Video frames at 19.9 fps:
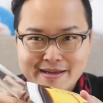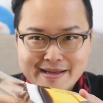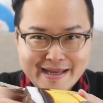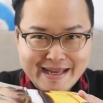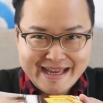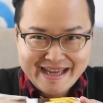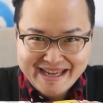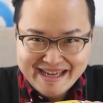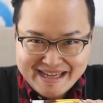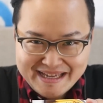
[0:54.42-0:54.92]

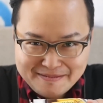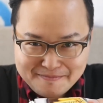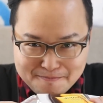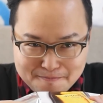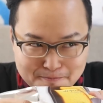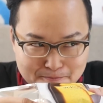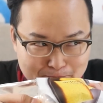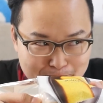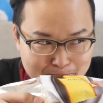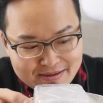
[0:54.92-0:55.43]
一，
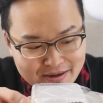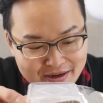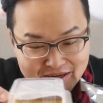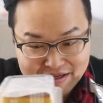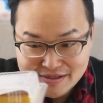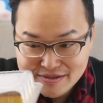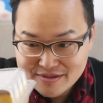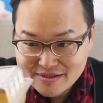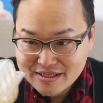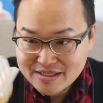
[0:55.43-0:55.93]

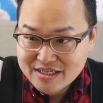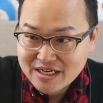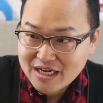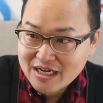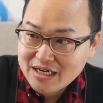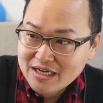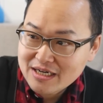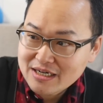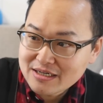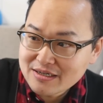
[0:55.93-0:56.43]
嘿，锵
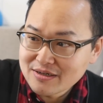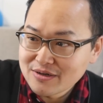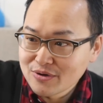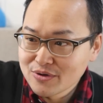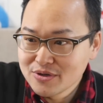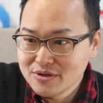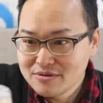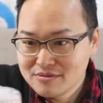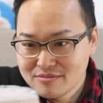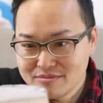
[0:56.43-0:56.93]
锵，
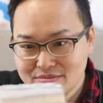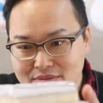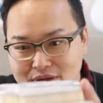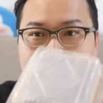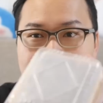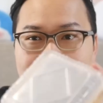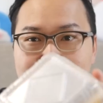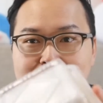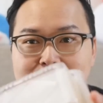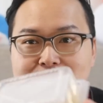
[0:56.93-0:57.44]
喂。
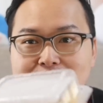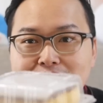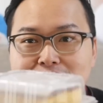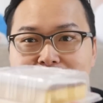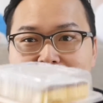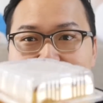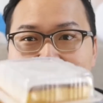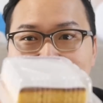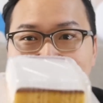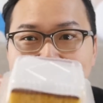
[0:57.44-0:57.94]
一个像
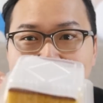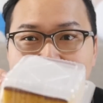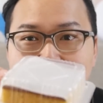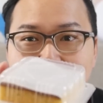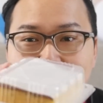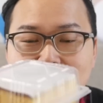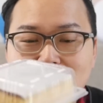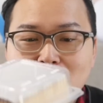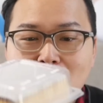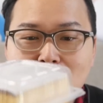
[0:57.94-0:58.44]
这样子的
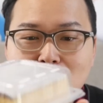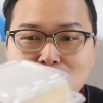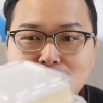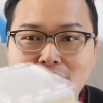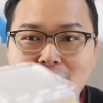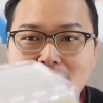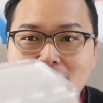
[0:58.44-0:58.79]
盒子跑出来